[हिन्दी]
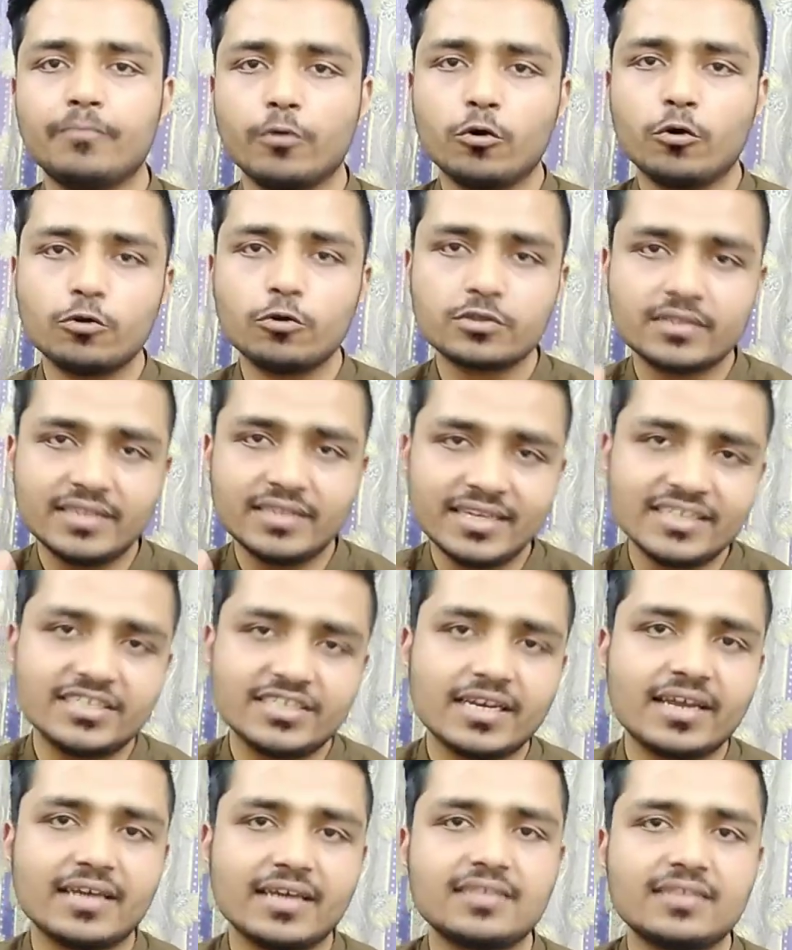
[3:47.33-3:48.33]
बहुत
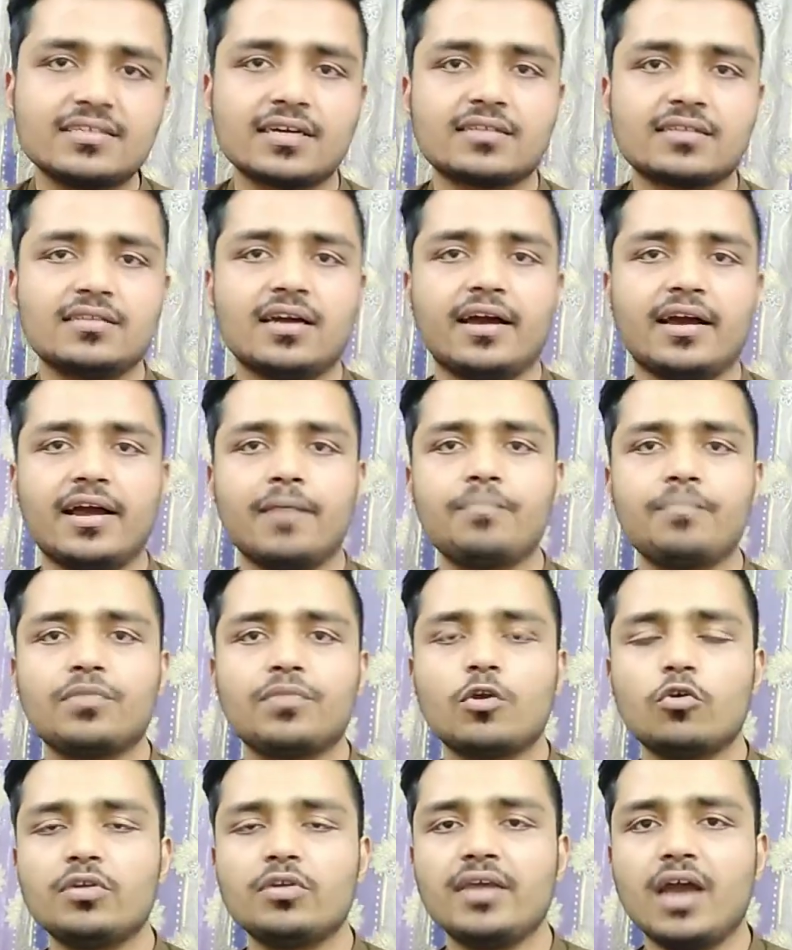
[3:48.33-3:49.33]
नीचे गिर सकता है
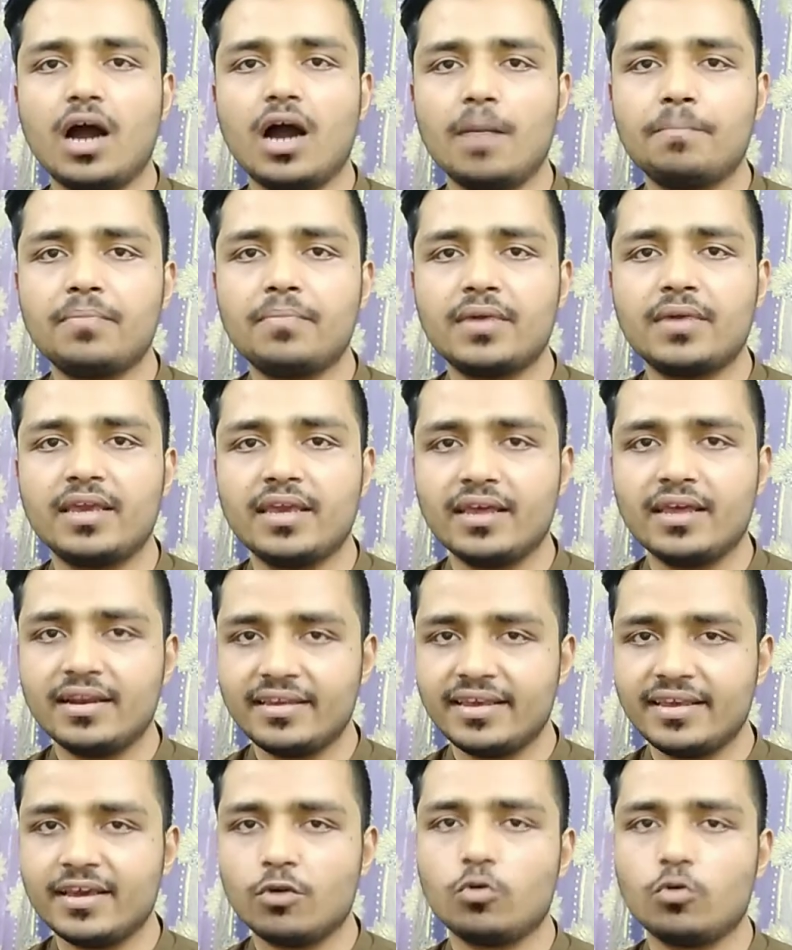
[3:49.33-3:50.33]
और ये आपके
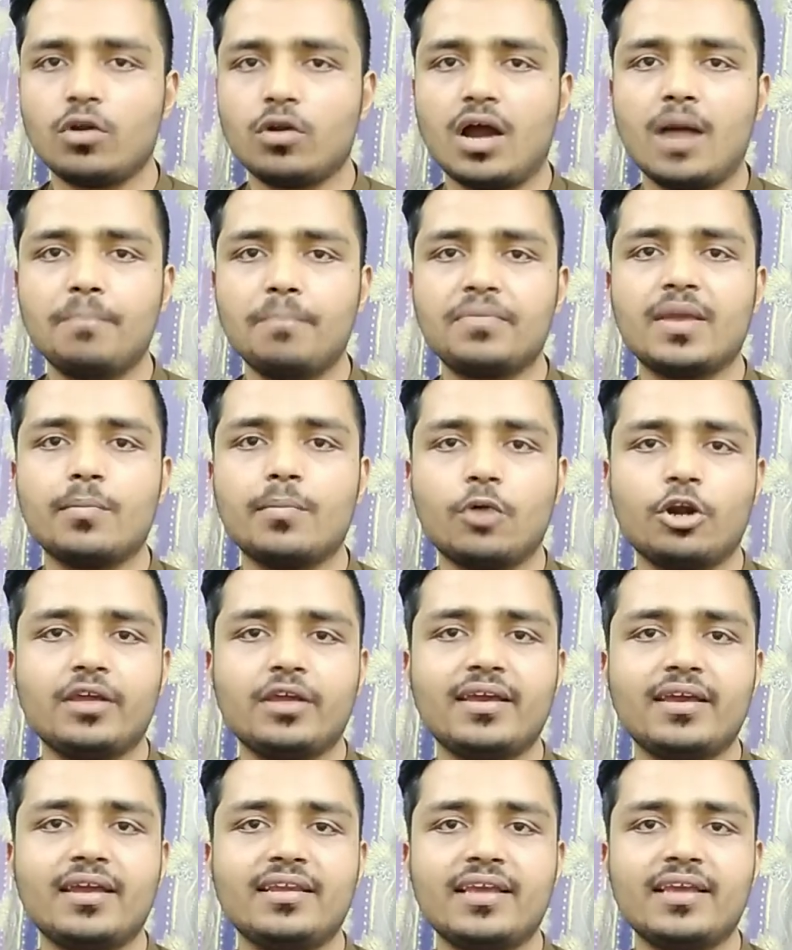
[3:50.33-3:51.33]
लिए और आपकी
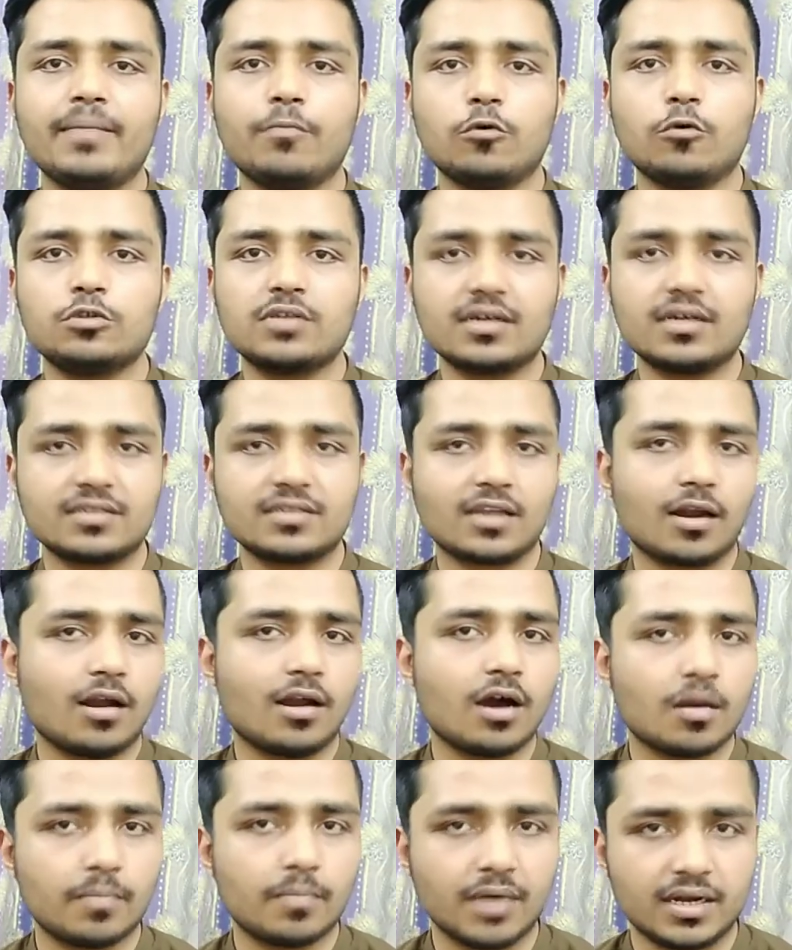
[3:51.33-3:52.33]
बॉडी के लिए बहुत
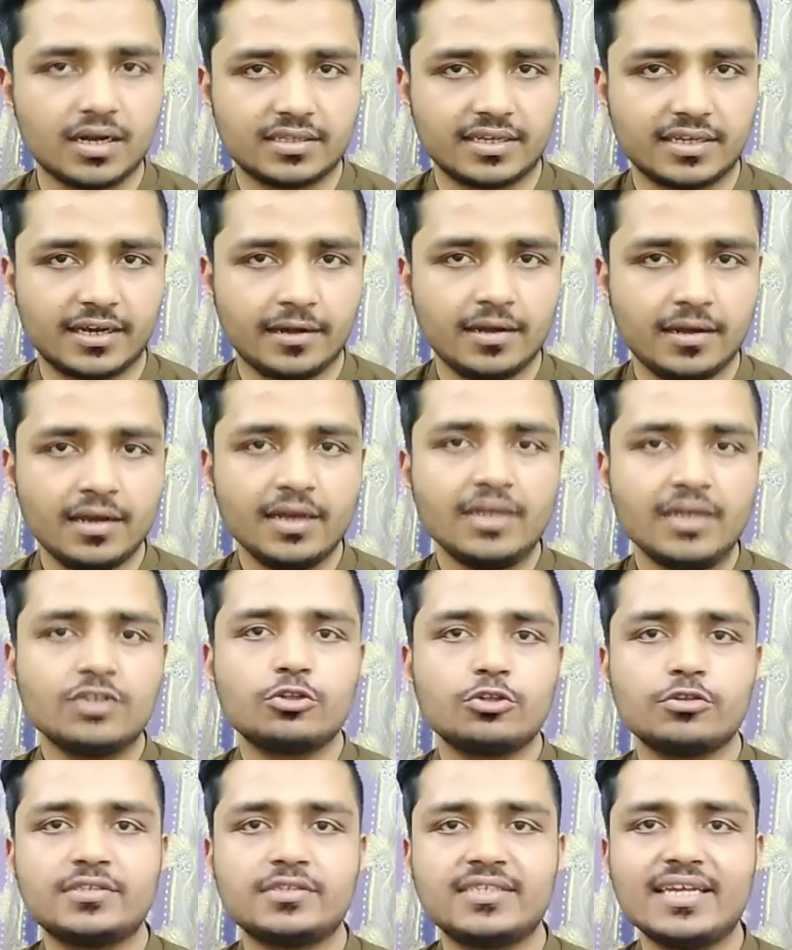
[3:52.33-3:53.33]
ख़तरनाक बात है
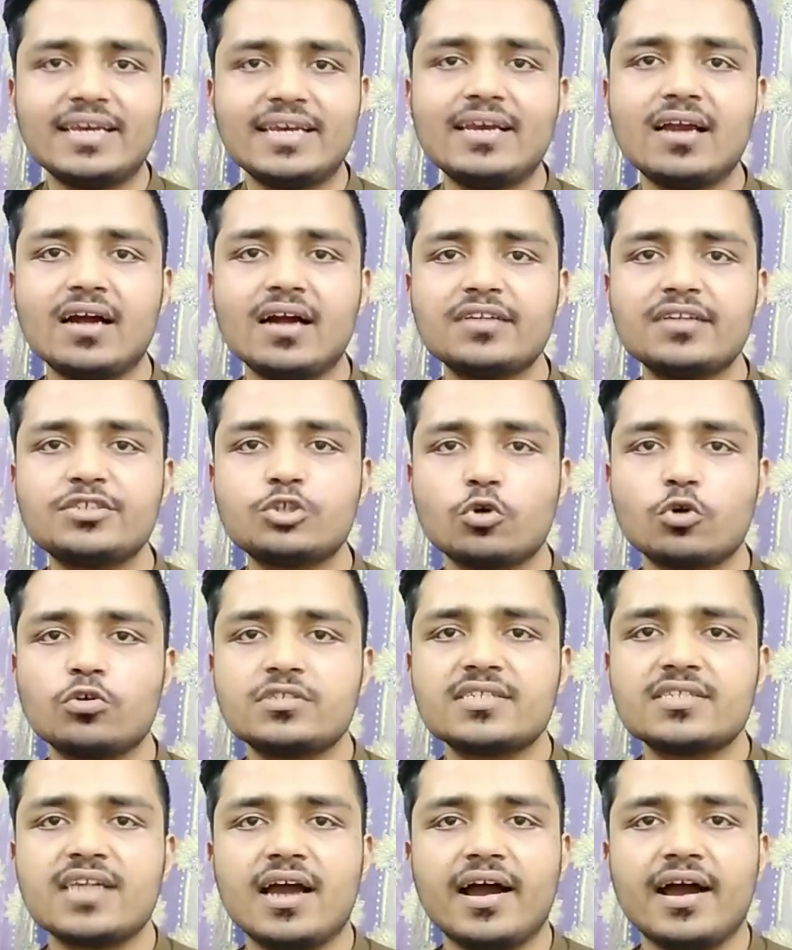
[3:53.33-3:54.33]
तो जिंक का
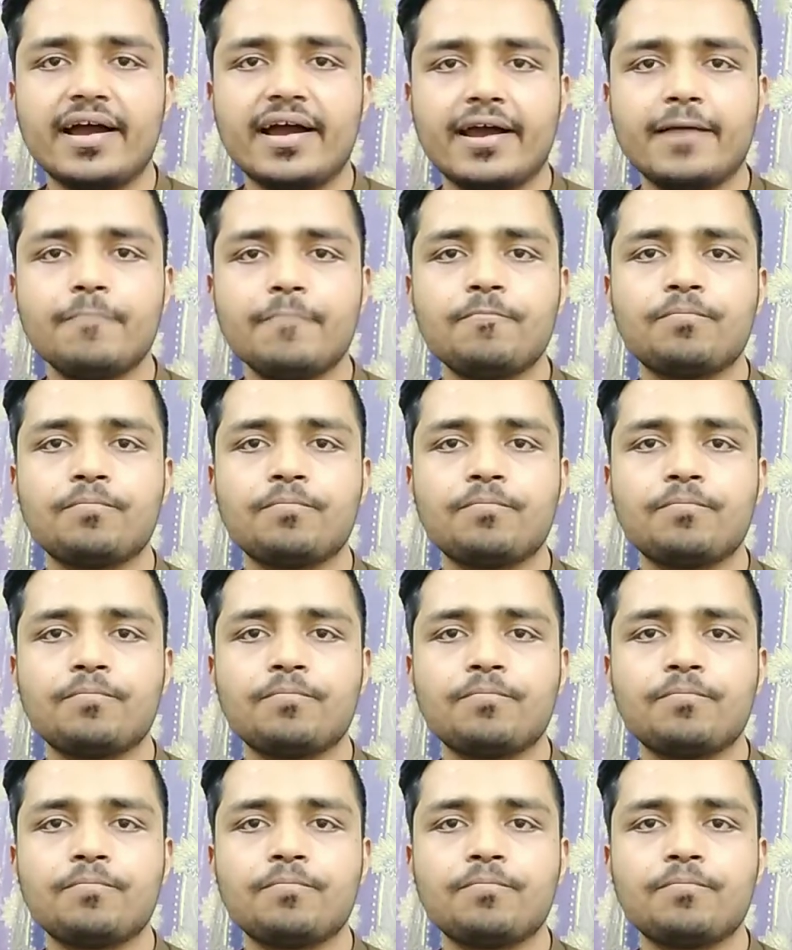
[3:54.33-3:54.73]
सोर्स क्या है